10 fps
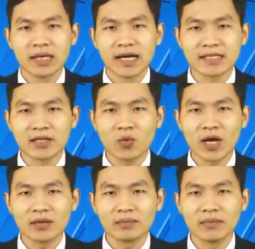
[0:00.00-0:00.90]
Hạ sĩ
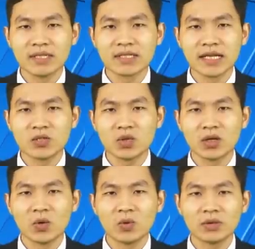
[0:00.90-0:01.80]
quan, binh sĩ xuất
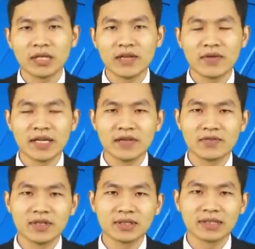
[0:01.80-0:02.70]
ngũ khi về địa
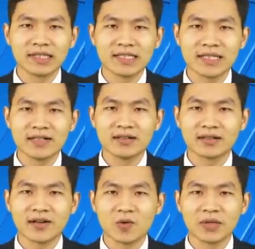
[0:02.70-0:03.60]
phương sẽ được
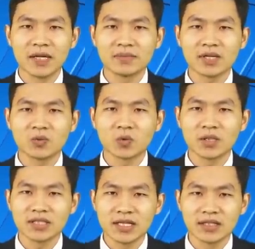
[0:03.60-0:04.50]
cộng điểm trong
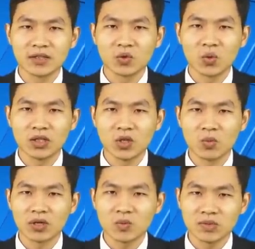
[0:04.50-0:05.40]
tuyển sinh, tuyển
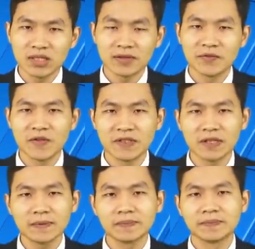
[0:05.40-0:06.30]
dụng công chức, viên
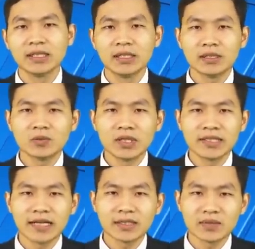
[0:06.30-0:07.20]
chức. Trong
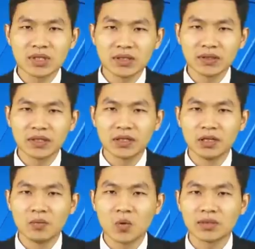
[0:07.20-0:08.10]
thời gian tập sự được
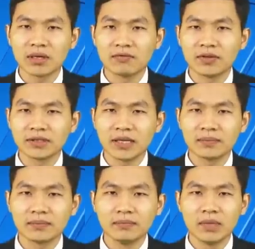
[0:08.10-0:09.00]
hưởng
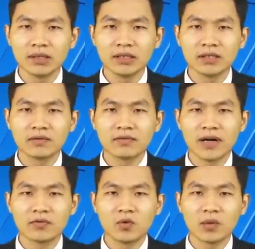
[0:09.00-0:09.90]
100% mức lương
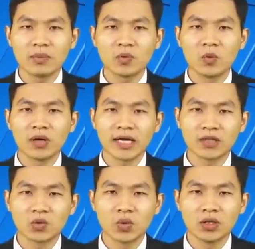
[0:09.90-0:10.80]
và phụ cấp của
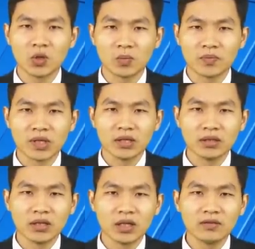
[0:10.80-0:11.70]
ngạch tuyển dụng
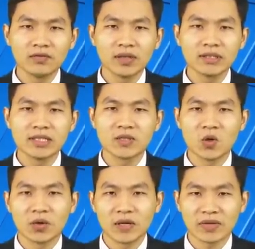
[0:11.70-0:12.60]
tương ứng với trình
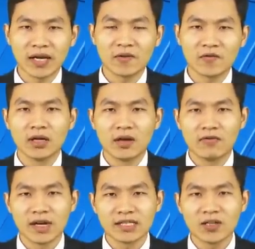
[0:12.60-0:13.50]
độ đào tạo.
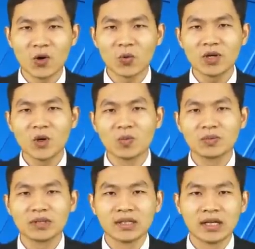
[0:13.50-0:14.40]
Và chế độ cuối
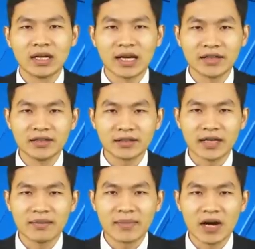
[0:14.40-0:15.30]
cùng là được
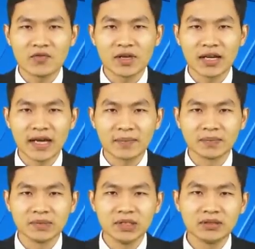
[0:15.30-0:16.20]
đảm bảo việc
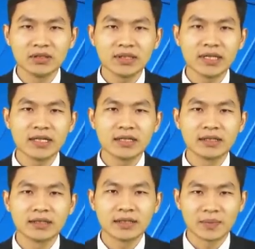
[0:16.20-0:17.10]
làm như trước khi
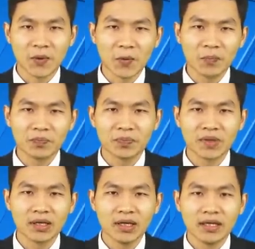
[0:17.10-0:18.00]
nhập ngũ.
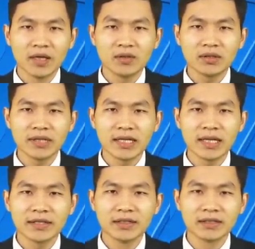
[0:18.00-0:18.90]
Nếu trước khi
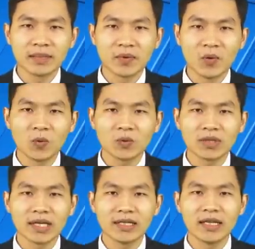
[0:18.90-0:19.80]
lên đường nhập ngũ,
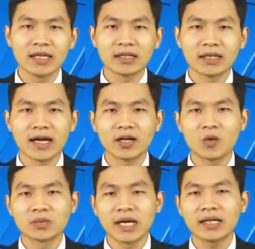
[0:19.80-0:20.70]
thanh niên đang
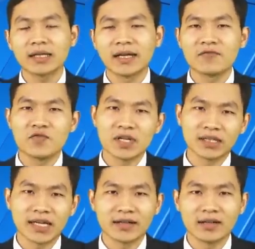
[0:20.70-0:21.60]
công tác làm
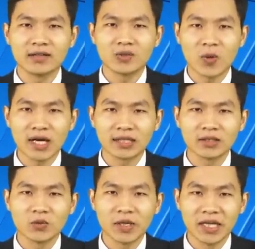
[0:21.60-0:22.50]
việc tại cơ quan,
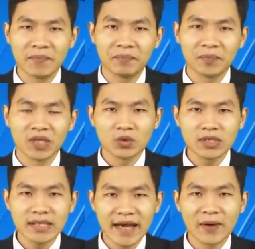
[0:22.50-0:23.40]
doanh nghiệp, tổ
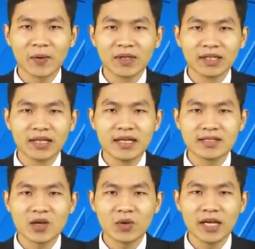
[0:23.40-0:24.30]
chức nào thì
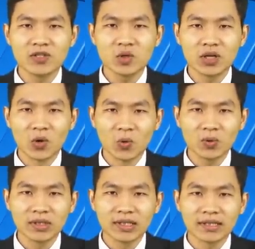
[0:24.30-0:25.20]
sau khi xuất
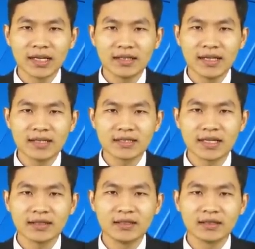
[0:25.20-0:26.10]
ngũ, thanh niên
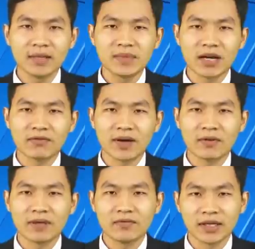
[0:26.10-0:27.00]
sẽ được tiếp nhận
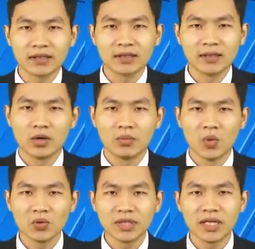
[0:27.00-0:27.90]
vào làm việc,
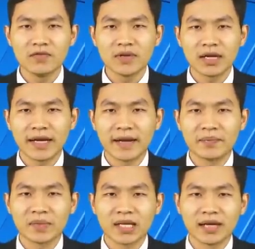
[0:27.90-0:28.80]
bố trí việc
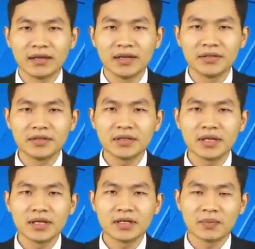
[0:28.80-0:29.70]
làm tại nơi trước
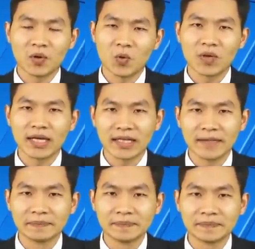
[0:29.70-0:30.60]
khi nhập ngũ đang
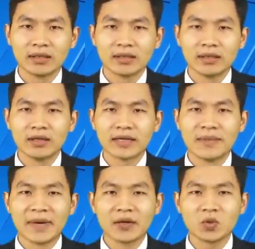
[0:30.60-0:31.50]
làm, được
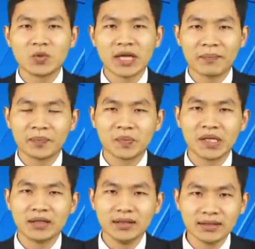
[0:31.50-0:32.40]
đảm bảo thu nhập,
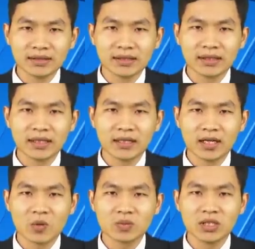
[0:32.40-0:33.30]
tiền lương, tiền
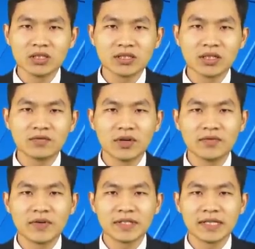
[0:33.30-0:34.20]
công tương xứng
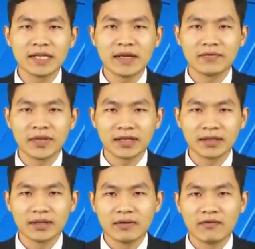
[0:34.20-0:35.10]
với vị trí làm
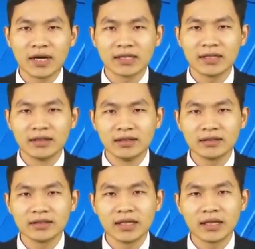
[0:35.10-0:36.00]
việc và tiền
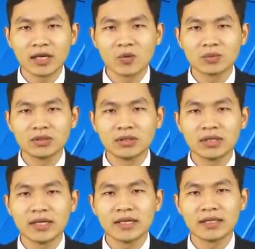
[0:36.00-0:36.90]
lương, tiền công trước
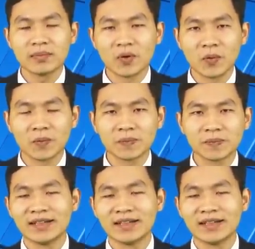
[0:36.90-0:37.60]
khi nhập ngũ.